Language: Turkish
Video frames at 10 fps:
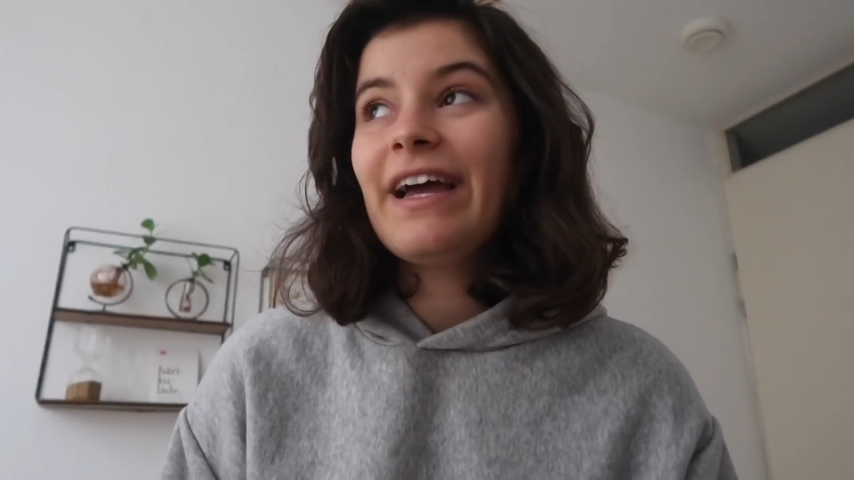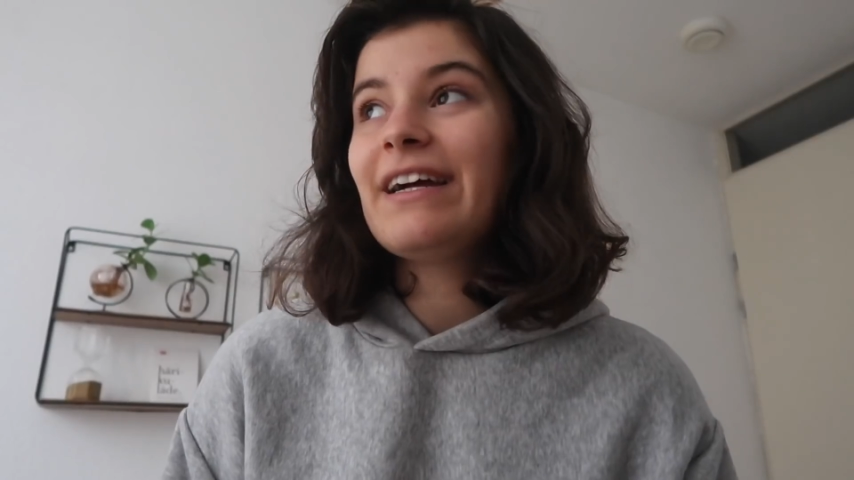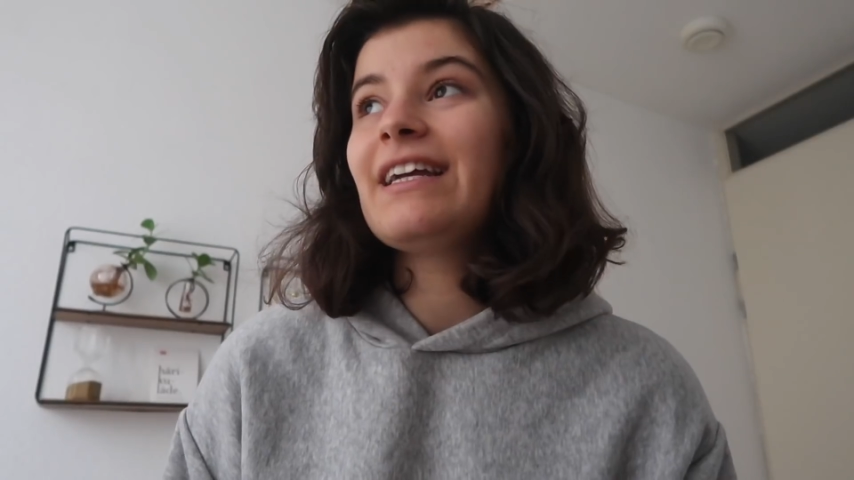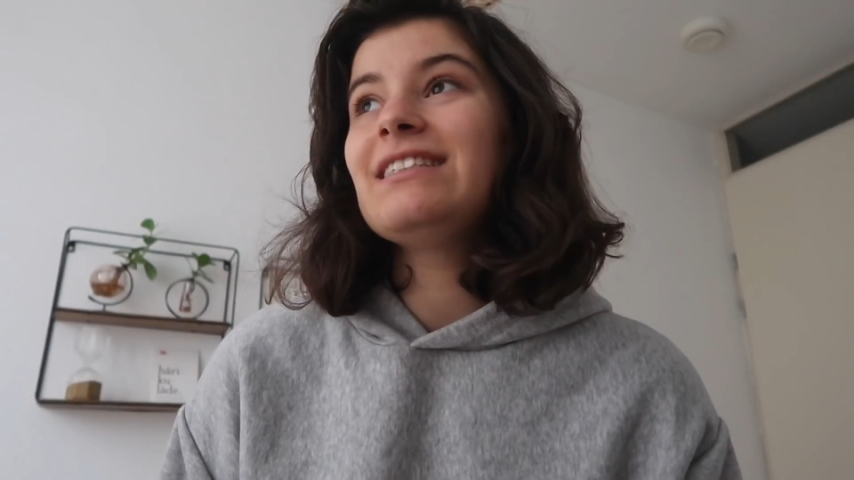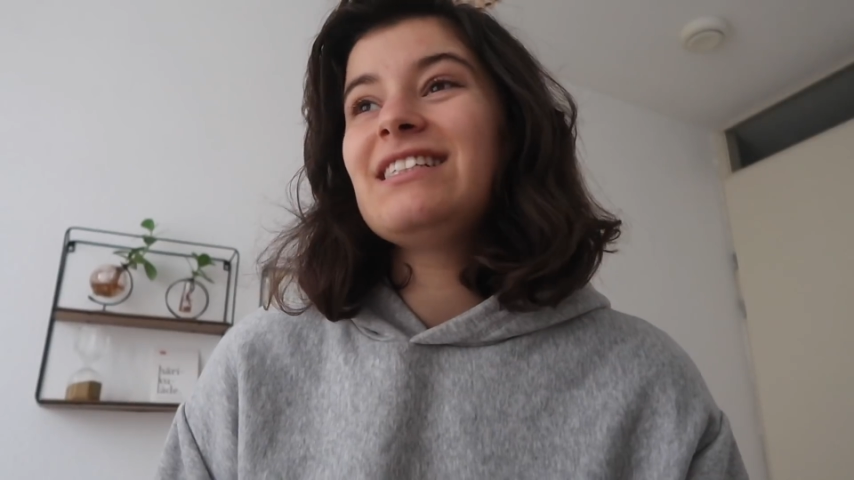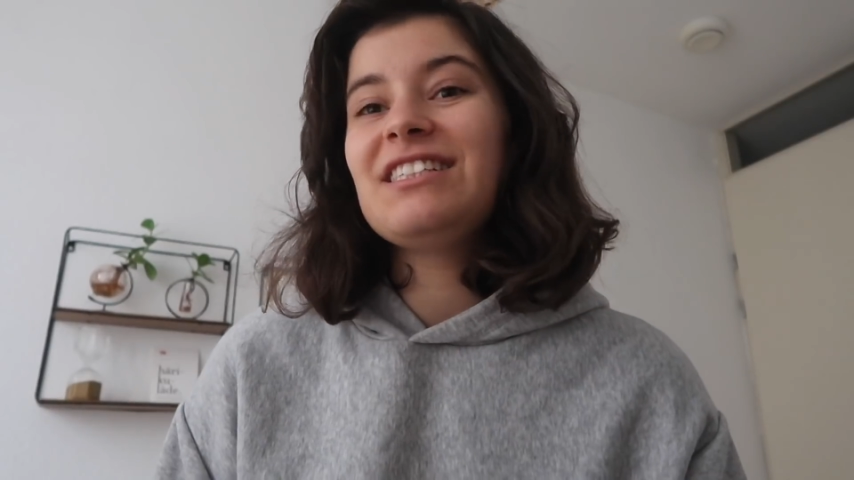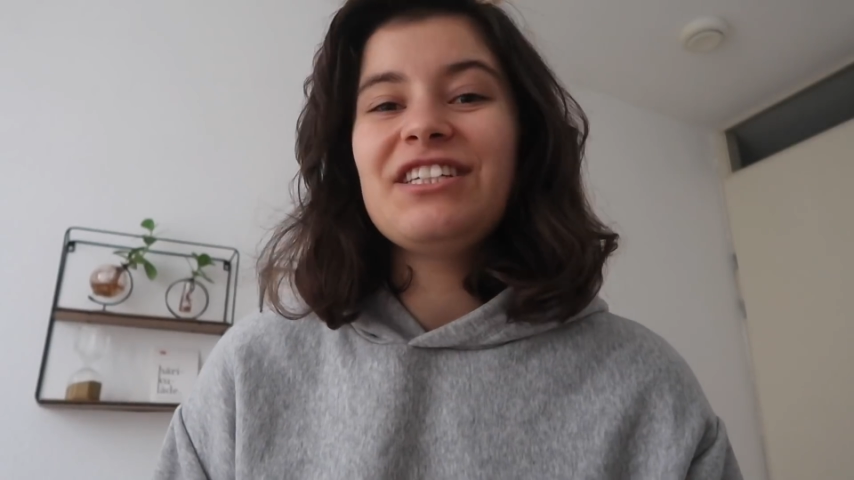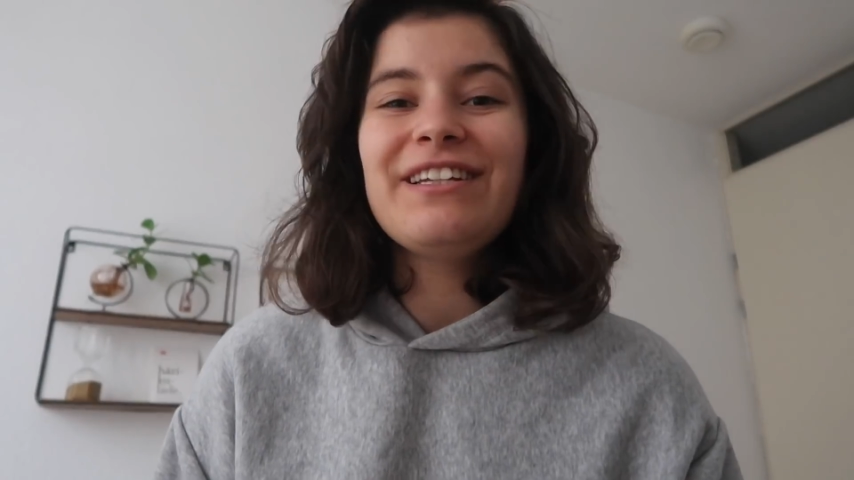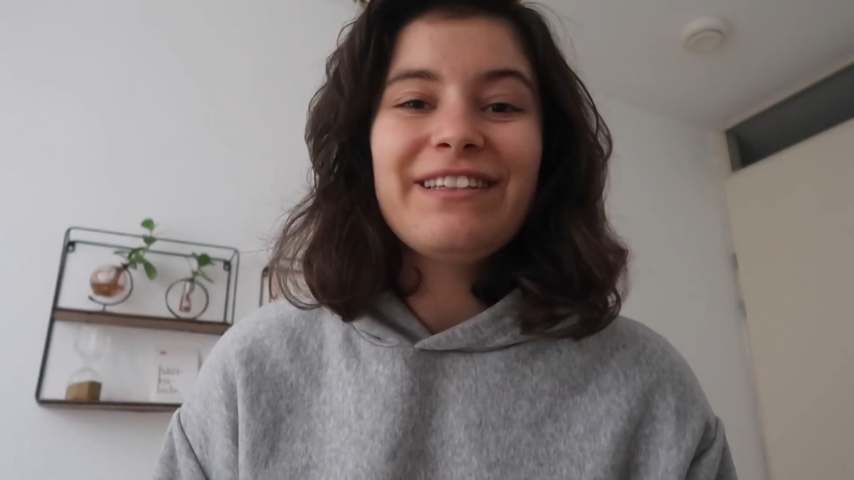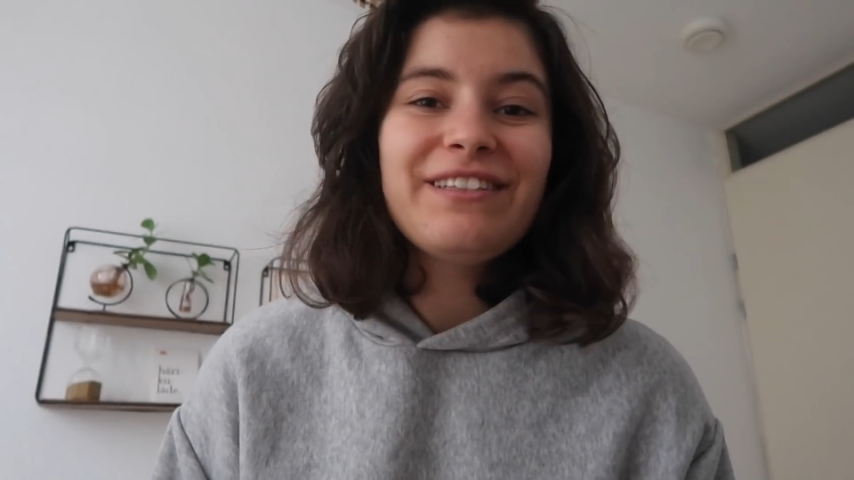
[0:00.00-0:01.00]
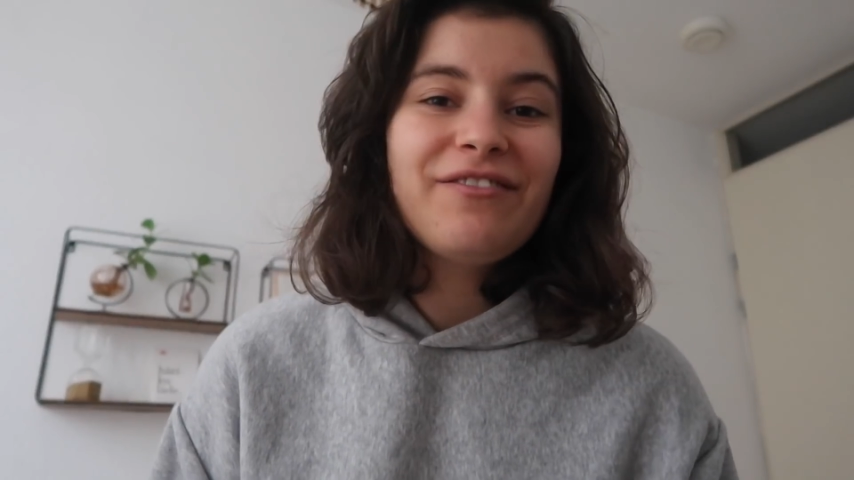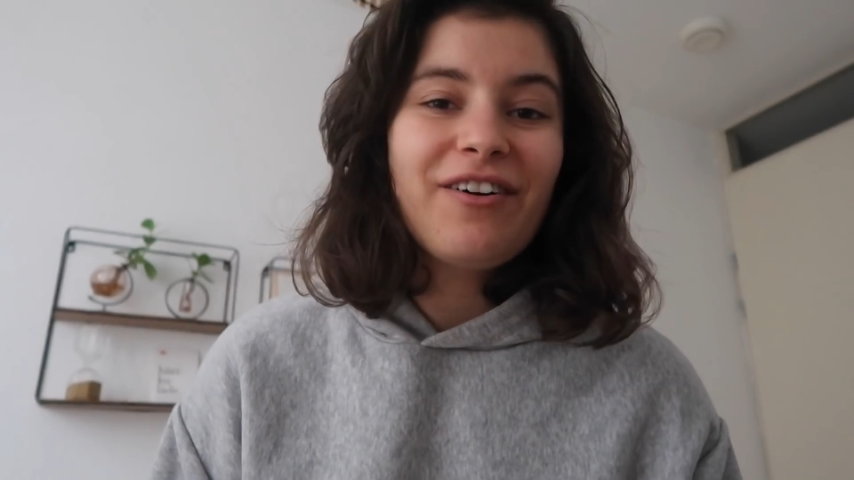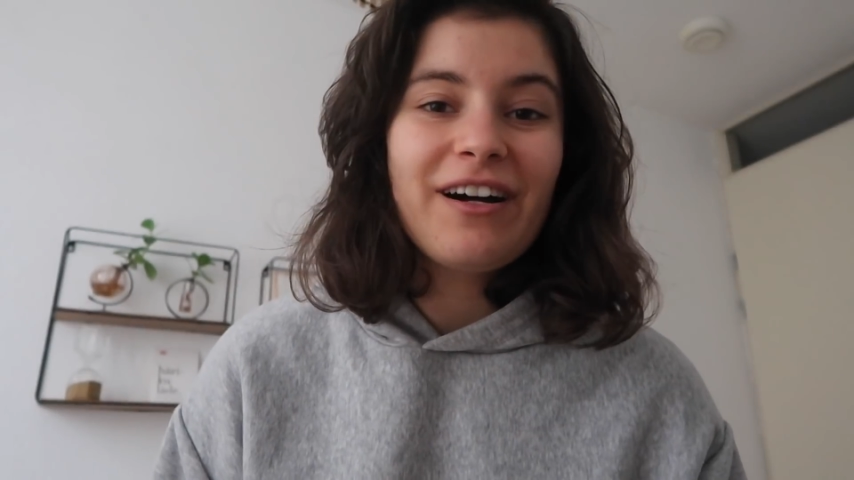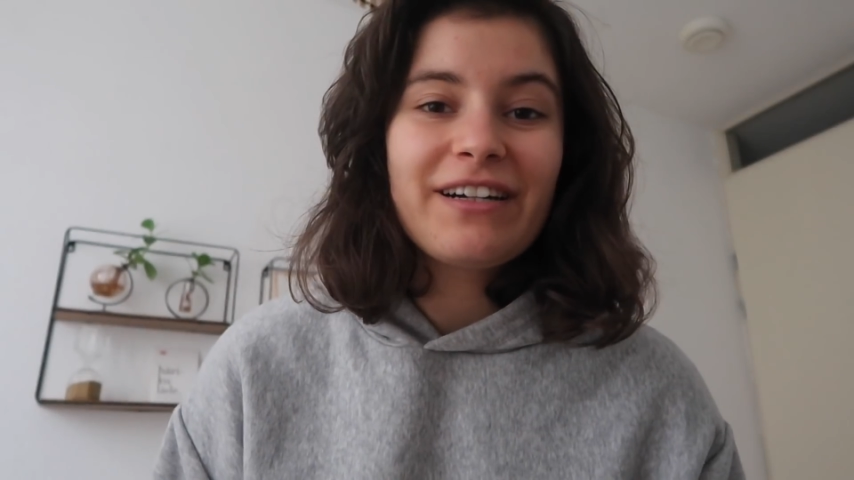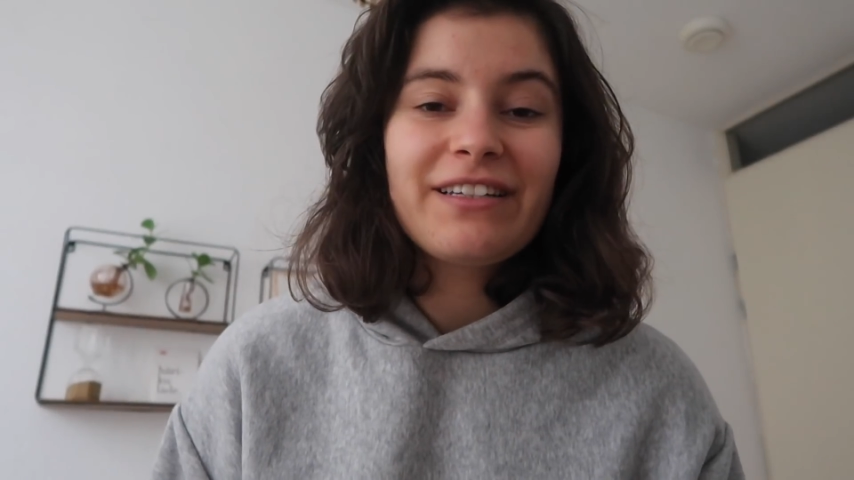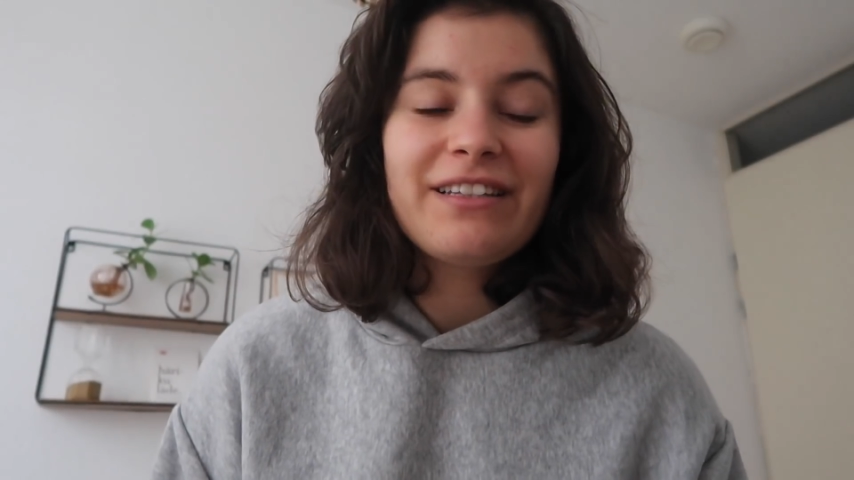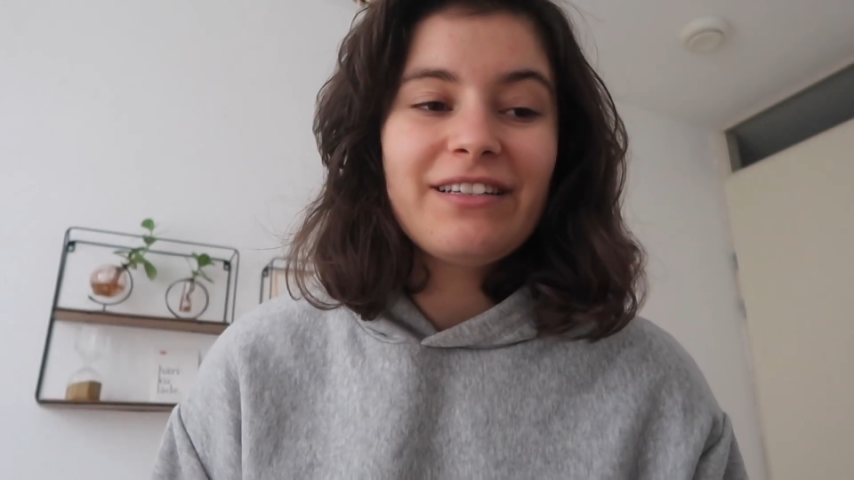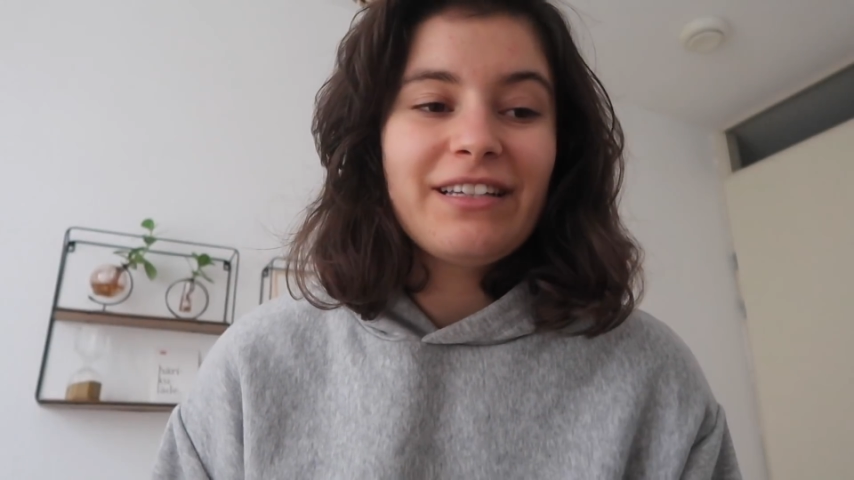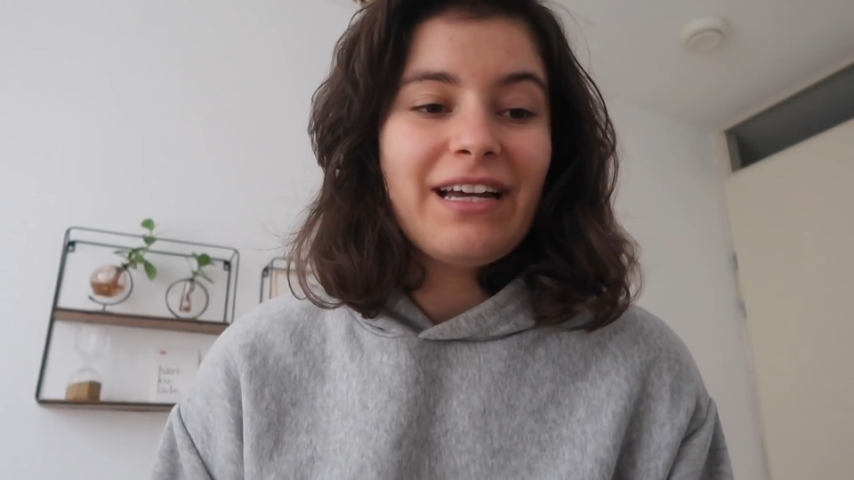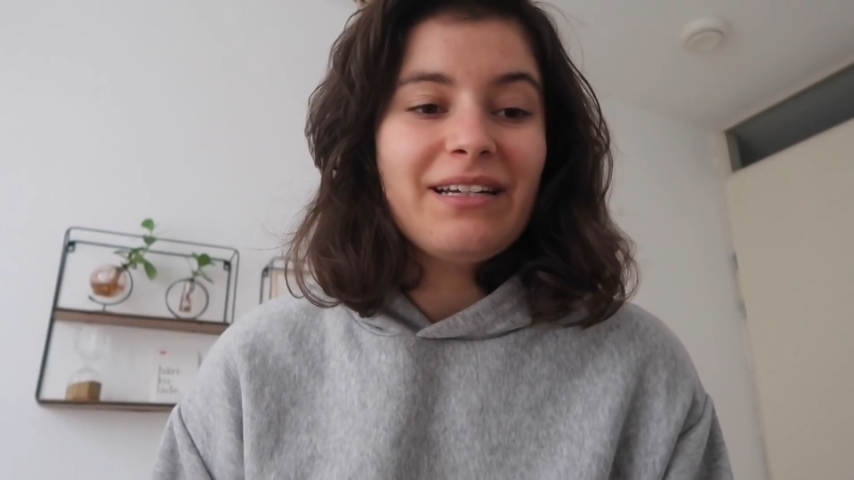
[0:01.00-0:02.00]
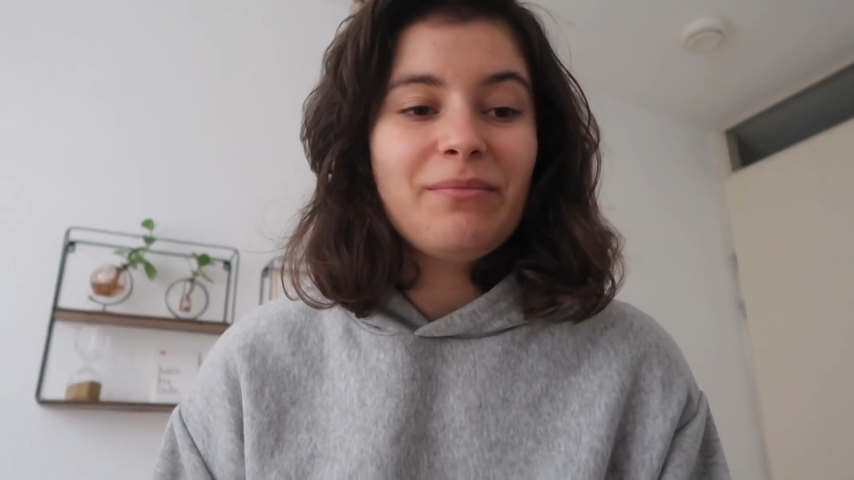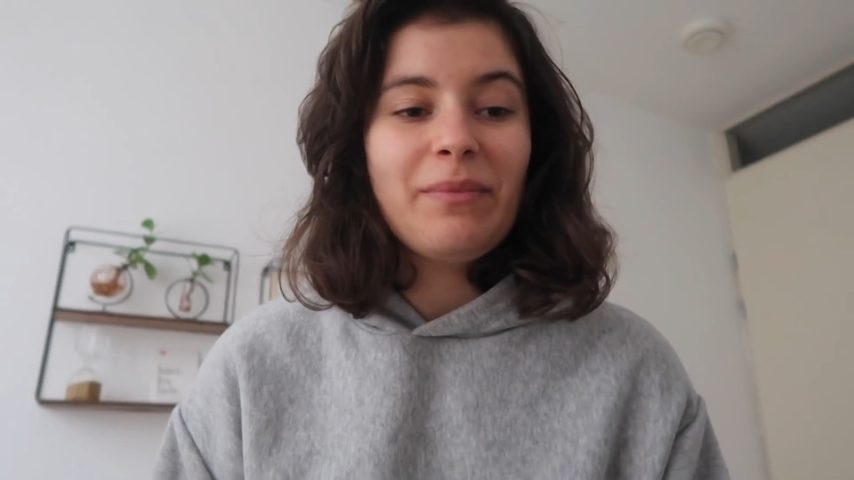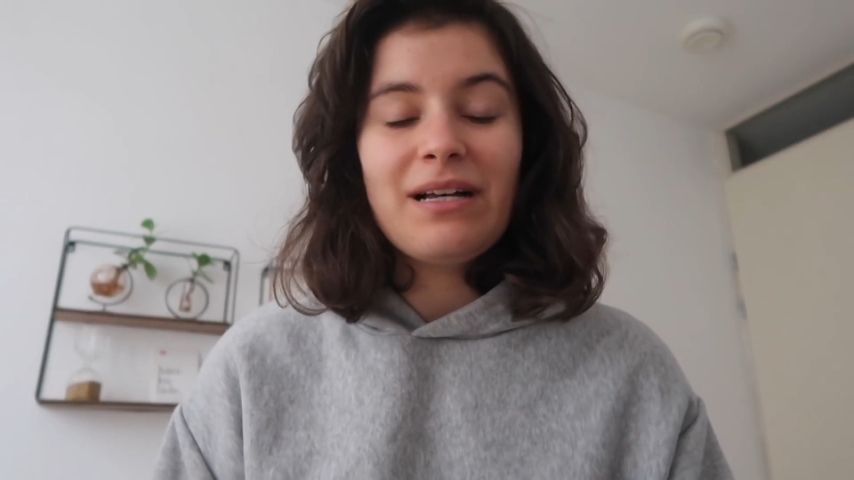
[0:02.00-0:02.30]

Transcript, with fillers: herkesin cildi farklı yani